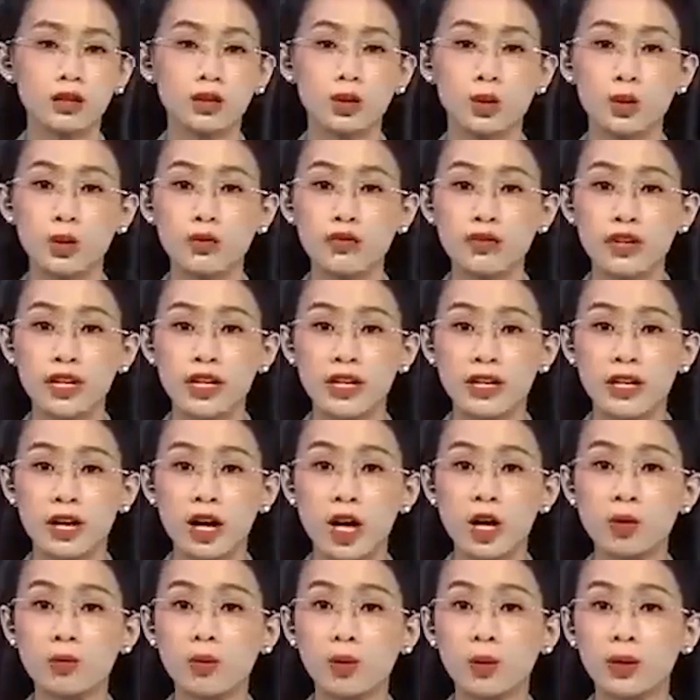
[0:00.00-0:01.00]
Thưa quý vị,
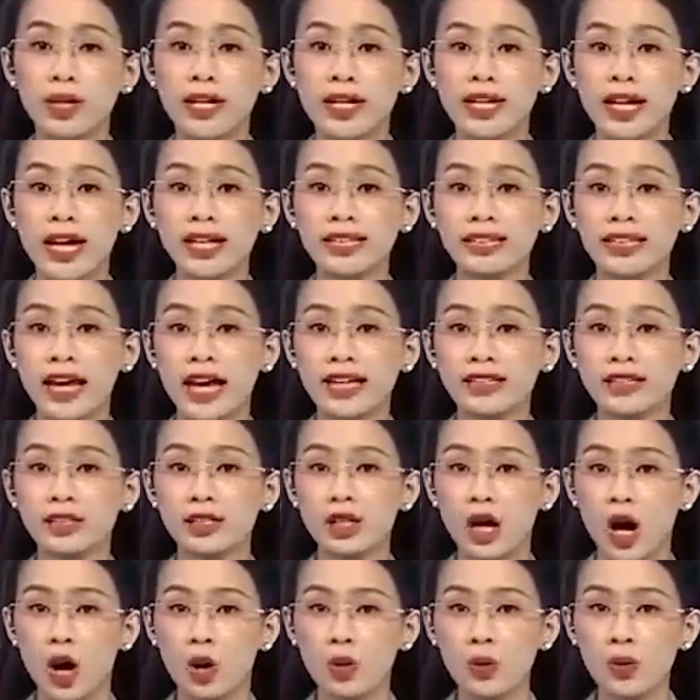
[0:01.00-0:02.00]
hơn 1.000 hecta
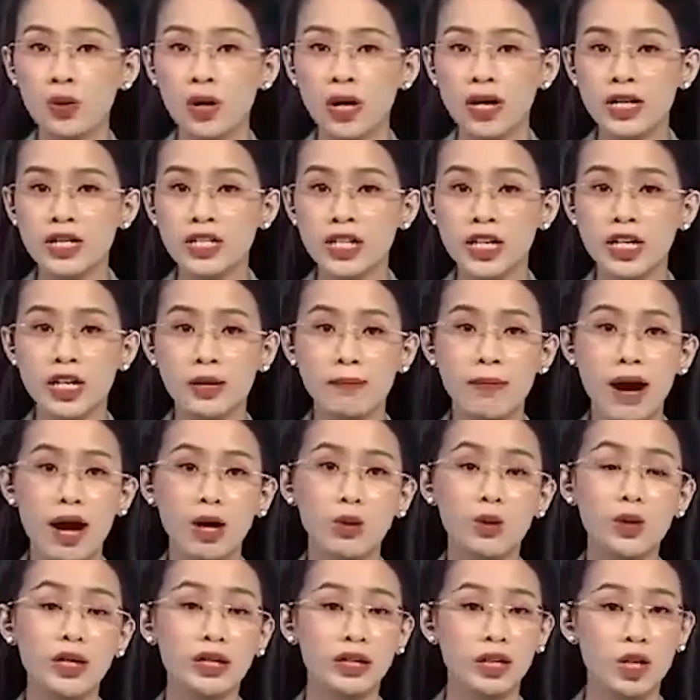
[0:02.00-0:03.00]
dưa hấu trên địa
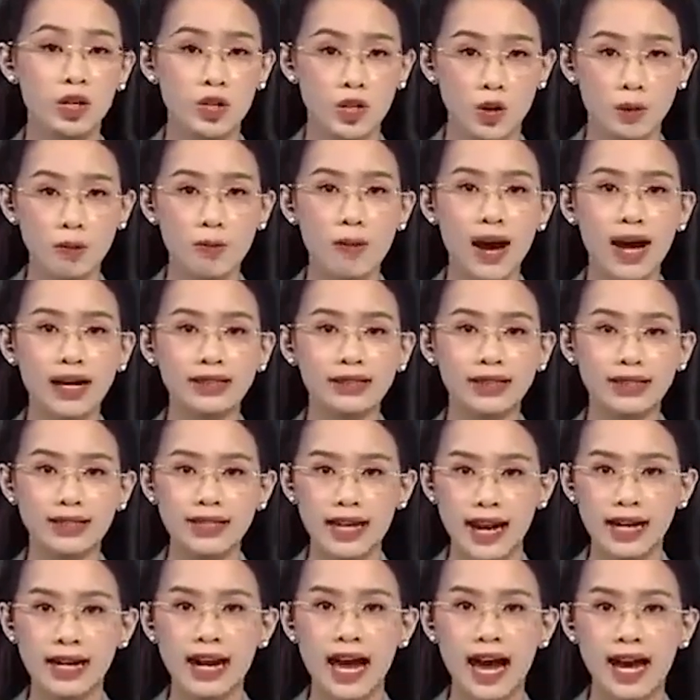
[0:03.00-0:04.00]
bàn huyện Cờ Rông Ba,
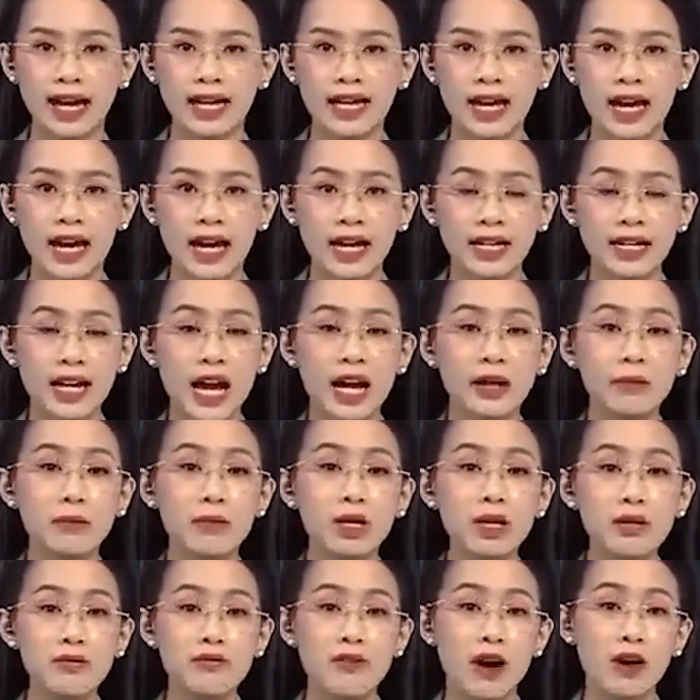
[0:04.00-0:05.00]
tỉnh Gia Lai
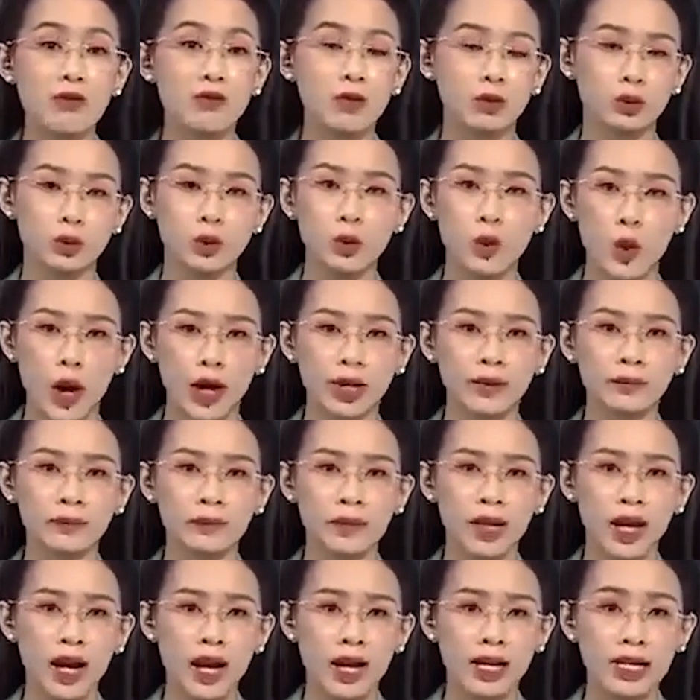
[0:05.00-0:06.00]
đang bước vào vụ thu hoạch.
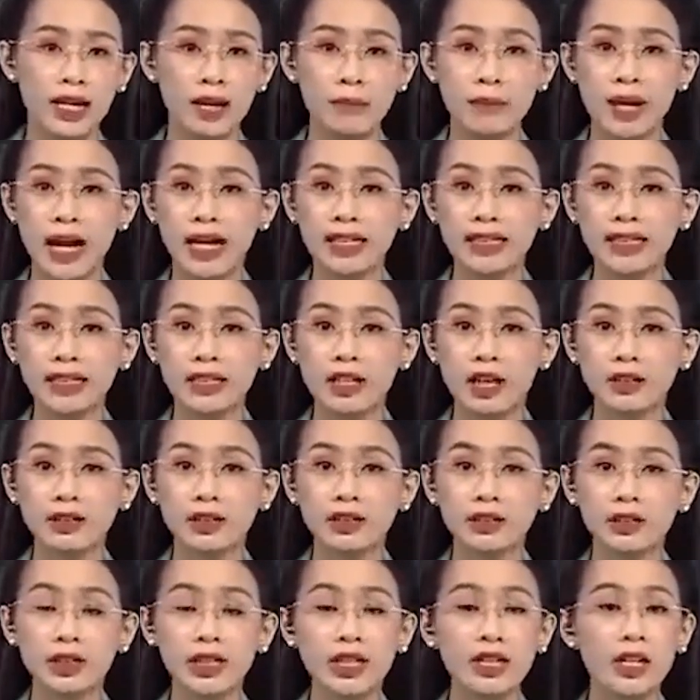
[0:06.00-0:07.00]
Năm nay thì do
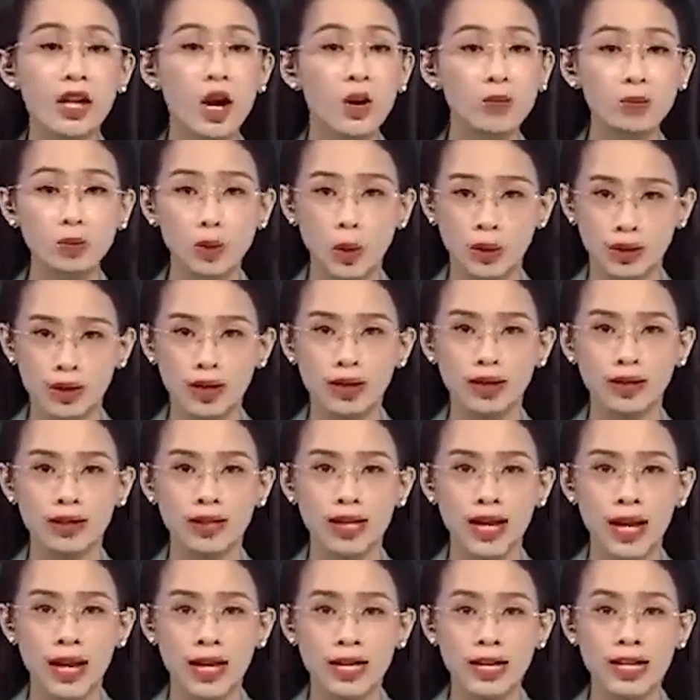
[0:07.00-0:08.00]
thời tiết không thuận
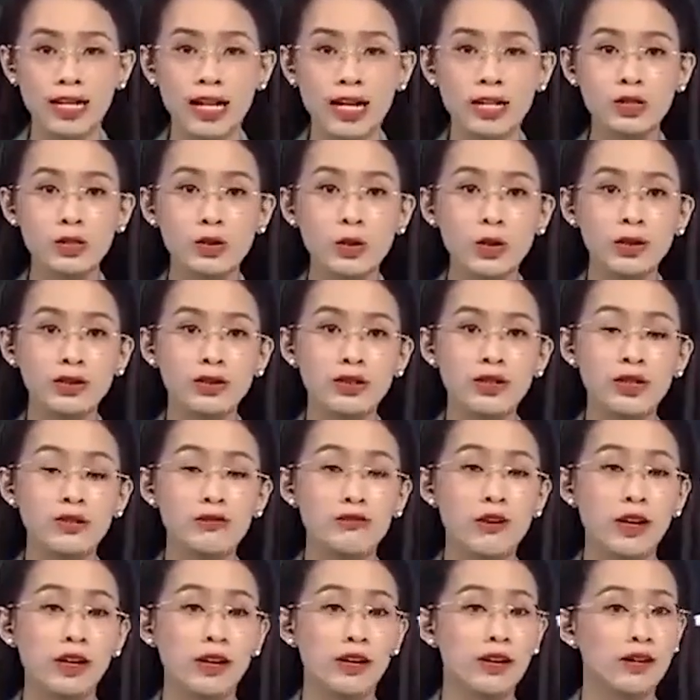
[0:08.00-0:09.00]
lợi nên năng suất
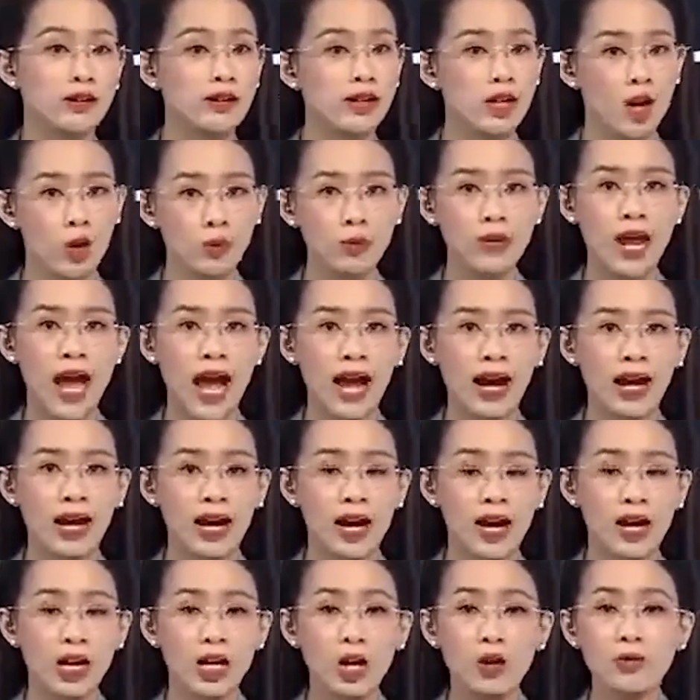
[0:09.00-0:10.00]
dưa phần lớn không đạt,
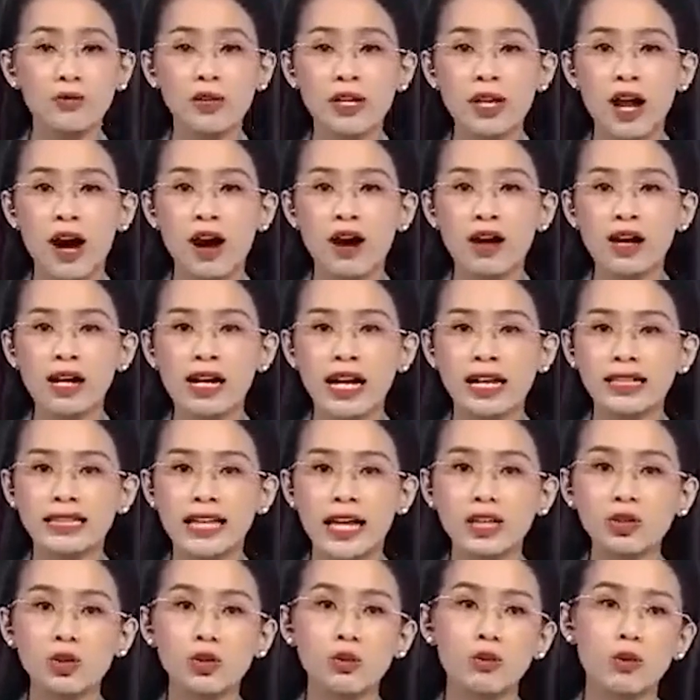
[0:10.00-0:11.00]
cộng với đó là
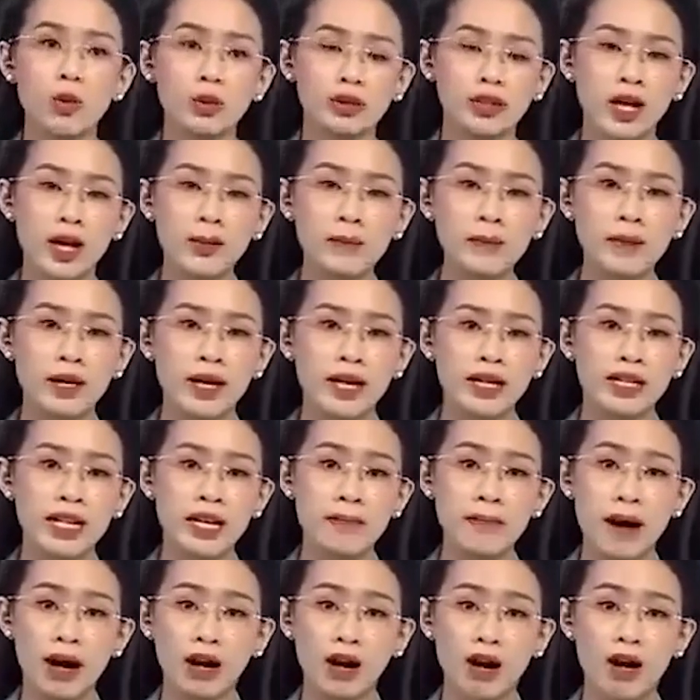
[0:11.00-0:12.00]
giá thu mua thấp
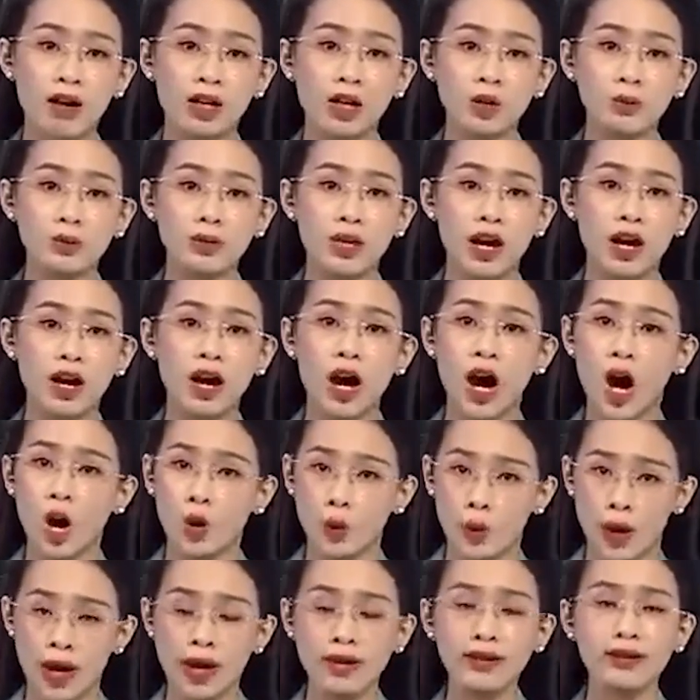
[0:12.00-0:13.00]
nên bà con nông dân
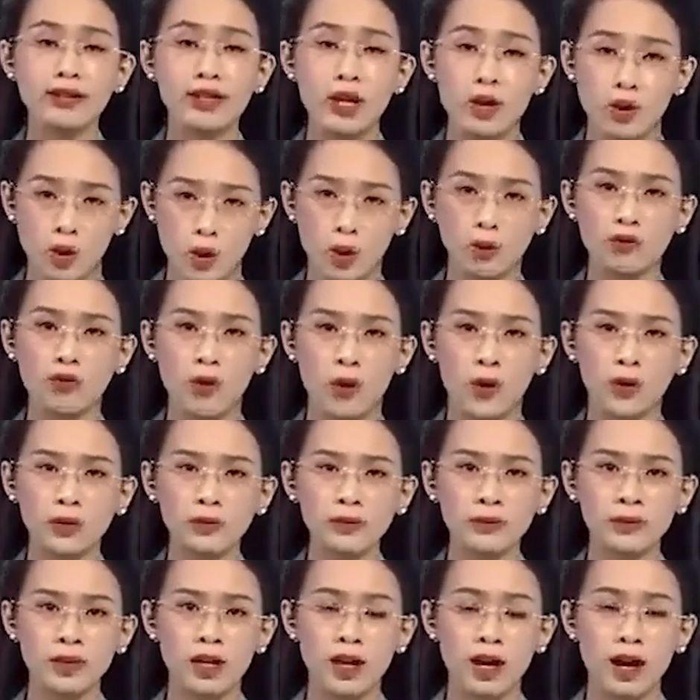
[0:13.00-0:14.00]
hầu hết đều lỗ vốn.